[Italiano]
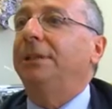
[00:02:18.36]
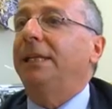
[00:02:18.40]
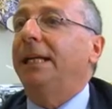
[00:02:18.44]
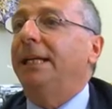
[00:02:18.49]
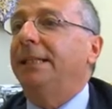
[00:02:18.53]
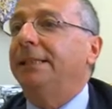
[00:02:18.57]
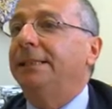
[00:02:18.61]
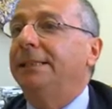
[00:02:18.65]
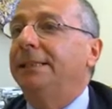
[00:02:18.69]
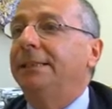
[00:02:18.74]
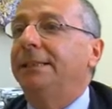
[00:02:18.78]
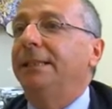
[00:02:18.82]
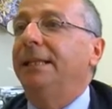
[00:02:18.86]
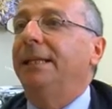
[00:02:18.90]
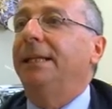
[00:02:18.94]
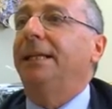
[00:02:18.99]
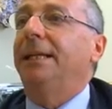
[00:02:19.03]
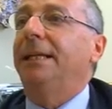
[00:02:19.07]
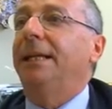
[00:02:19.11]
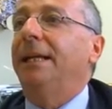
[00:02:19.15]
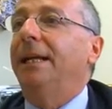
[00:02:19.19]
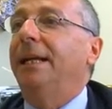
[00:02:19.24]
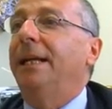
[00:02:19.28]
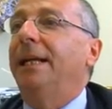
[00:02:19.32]

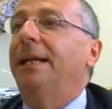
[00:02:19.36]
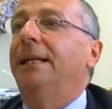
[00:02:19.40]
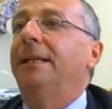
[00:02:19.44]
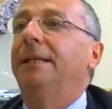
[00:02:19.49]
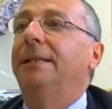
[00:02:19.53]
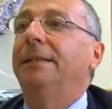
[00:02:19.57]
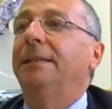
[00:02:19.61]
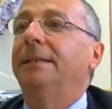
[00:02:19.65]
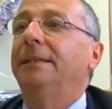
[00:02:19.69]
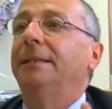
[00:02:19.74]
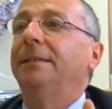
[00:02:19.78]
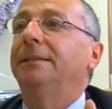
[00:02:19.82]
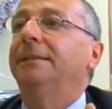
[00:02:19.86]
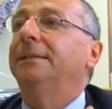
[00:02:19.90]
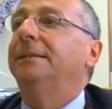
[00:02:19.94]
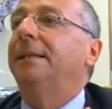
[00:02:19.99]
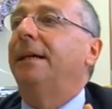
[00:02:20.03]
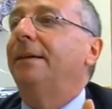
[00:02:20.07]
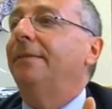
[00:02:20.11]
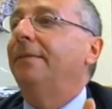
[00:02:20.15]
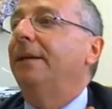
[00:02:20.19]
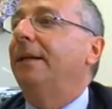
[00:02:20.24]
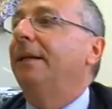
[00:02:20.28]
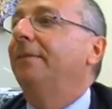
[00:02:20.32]
test che
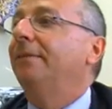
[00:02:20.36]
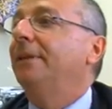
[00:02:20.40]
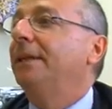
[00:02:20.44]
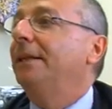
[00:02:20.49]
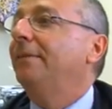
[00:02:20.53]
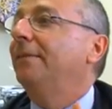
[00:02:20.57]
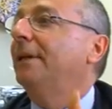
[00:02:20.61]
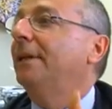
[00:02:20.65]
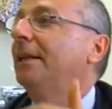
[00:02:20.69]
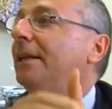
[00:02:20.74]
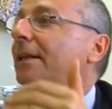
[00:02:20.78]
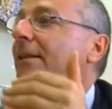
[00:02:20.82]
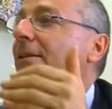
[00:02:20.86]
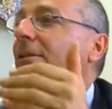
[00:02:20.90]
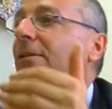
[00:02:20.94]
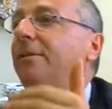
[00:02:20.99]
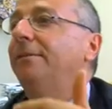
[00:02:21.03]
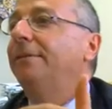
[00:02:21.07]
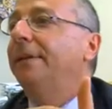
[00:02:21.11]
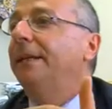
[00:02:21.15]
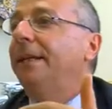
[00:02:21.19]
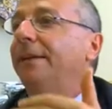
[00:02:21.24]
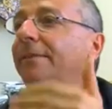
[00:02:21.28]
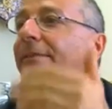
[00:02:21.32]
stava, veniva alle
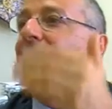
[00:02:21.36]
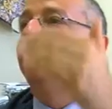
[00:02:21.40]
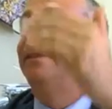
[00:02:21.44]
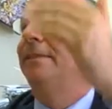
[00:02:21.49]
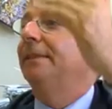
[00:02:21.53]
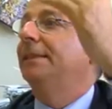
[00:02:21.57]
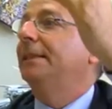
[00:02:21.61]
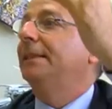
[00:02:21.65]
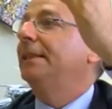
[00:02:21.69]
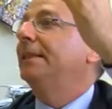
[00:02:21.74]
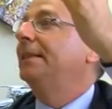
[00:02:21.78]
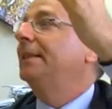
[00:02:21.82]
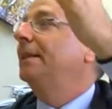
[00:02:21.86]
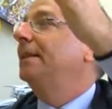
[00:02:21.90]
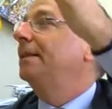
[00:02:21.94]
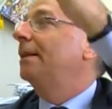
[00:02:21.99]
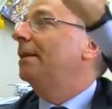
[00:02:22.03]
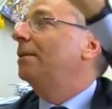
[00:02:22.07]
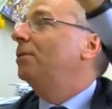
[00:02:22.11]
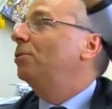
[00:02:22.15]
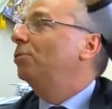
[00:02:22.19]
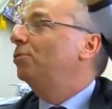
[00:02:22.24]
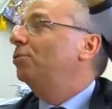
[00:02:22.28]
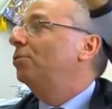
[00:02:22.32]
9 e veniva sentita
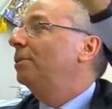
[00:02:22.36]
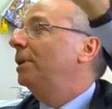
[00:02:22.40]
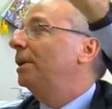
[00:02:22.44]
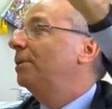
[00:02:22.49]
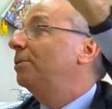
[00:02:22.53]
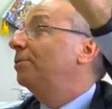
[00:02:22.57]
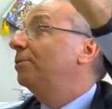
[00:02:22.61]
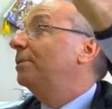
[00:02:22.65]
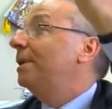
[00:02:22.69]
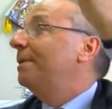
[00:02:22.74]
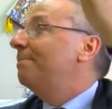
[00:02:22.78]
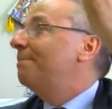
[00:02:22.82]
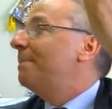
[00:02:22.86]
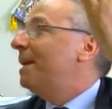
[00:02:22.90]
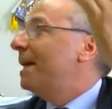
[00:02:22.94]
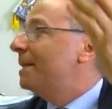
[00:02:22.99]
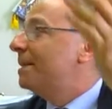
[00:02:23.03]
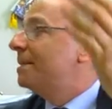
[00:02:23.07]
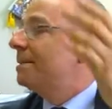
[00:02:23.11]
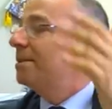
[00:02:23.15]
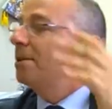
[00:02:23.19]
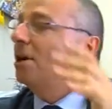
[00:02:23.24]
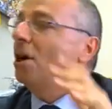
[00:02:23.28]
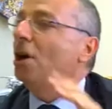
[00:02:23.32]
all'una, all'una e
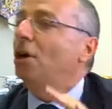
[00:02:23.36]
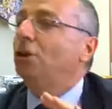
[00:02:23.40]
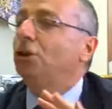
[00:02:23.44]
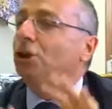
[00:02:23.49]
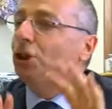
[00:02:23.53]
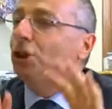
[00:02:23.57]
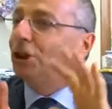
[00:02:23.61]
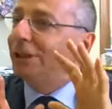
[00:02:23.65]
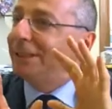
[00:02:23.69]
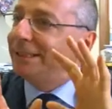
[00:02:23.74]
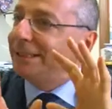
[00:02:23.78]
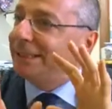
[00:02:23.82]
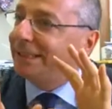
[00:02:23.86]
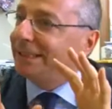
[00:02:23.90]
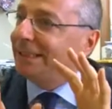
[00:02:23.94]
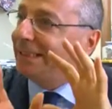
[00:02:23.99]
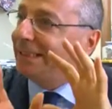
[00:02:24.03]
mezza. Oggi si